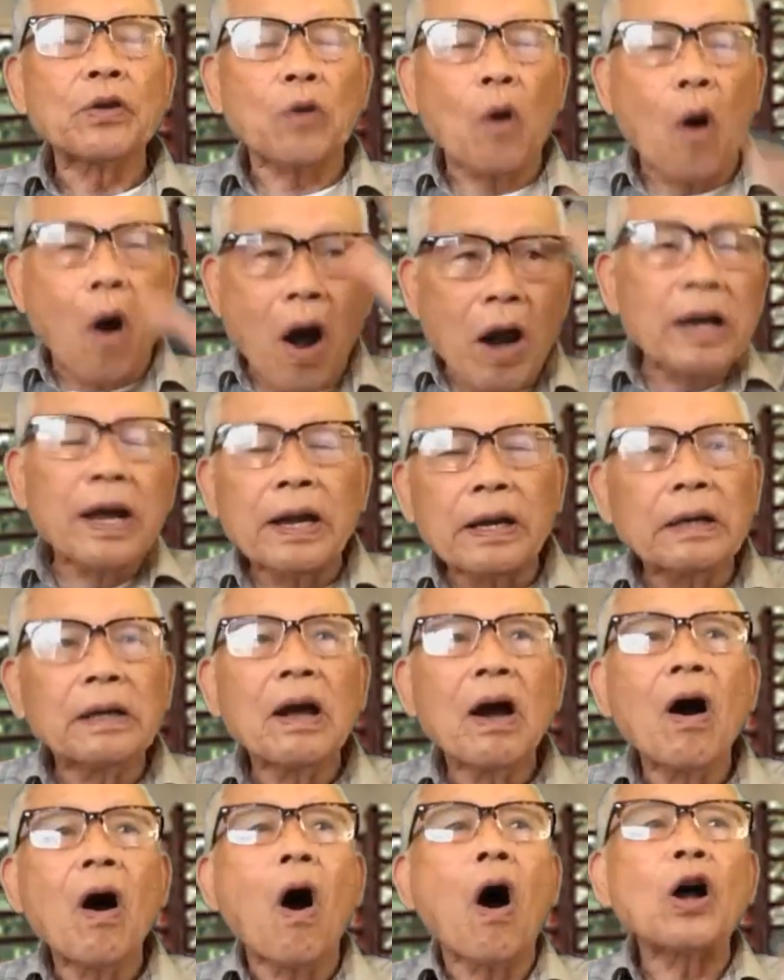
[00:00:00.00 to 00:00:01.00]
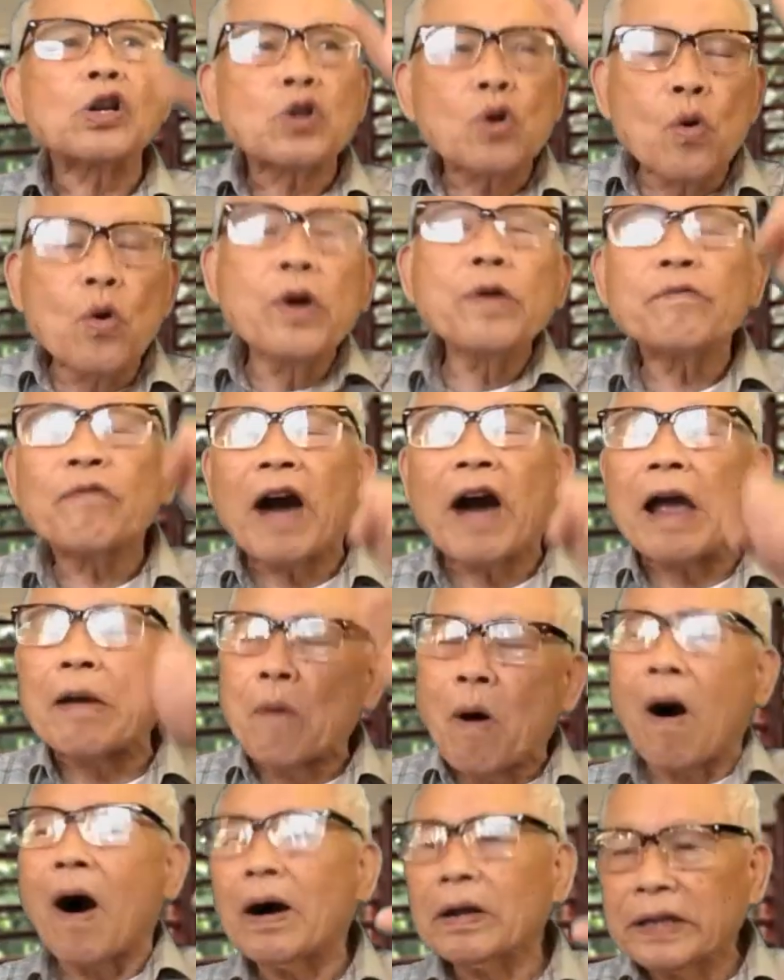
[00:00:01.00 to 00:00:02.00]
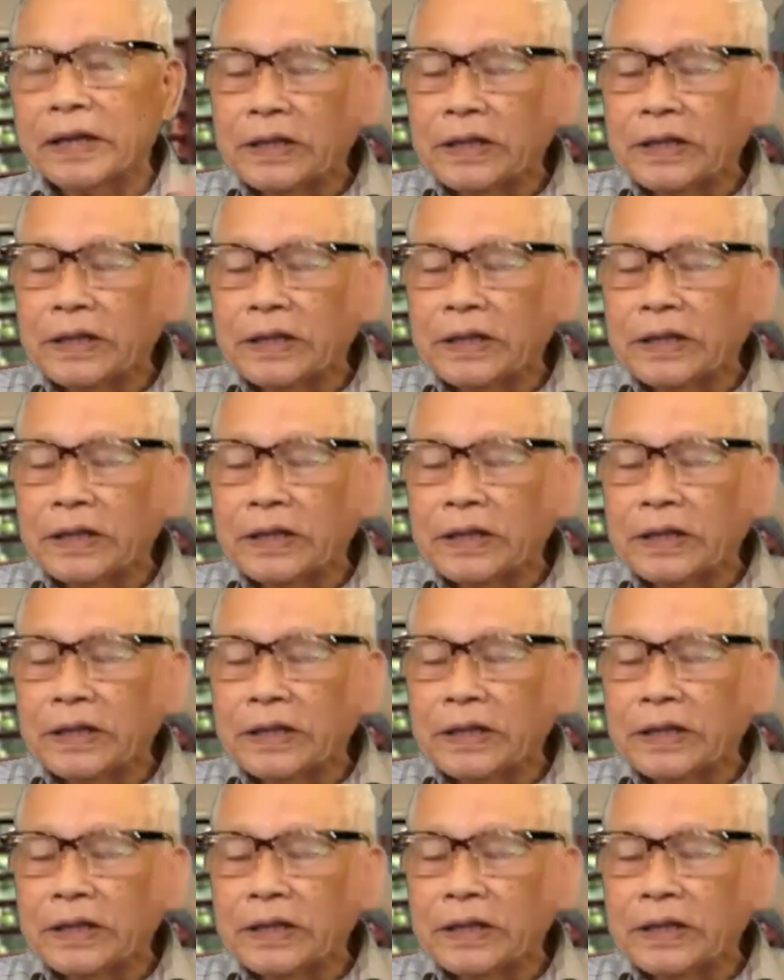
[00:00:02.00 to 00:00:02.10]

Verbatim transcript: cho nên họ xúi phải bỏ.